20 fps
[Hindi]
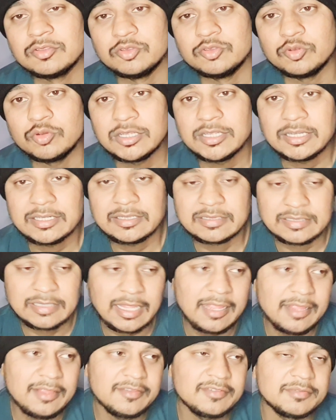
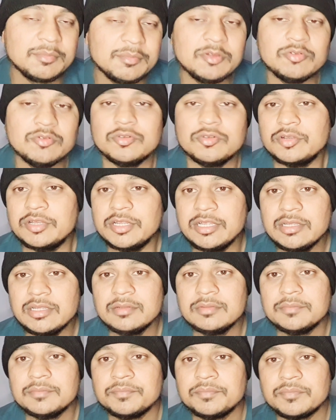2023 में उन्होंने
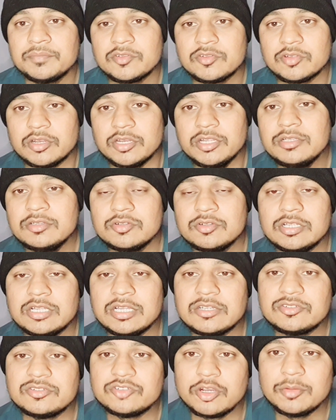सॉरी
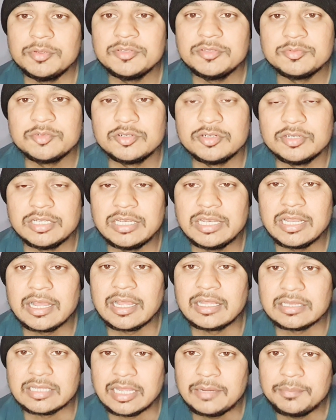2024 में उन्होंने
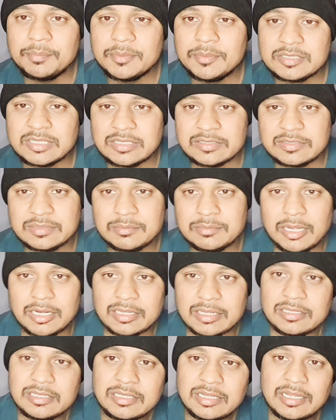लगातार पचासे
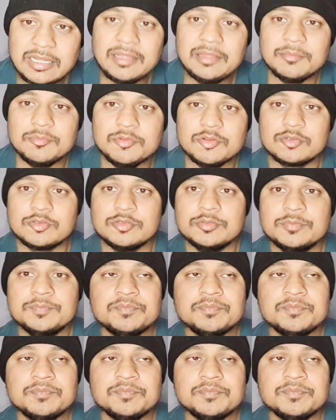के दिखाए हम लोग को